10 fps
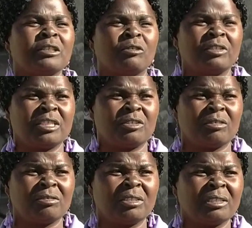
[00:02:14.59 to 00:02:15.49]
Und wie
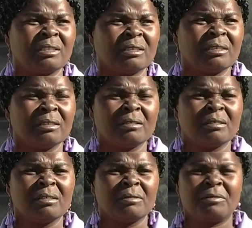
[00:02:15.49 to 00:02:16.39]
man sehen kann,
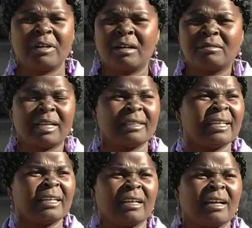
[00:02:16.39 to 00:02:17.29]
hat die Schule
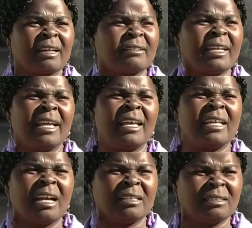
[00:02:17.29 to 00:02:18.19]
keine Fenster und
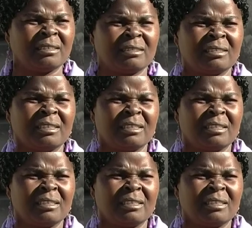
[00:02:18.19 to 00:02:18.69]
keine Türen.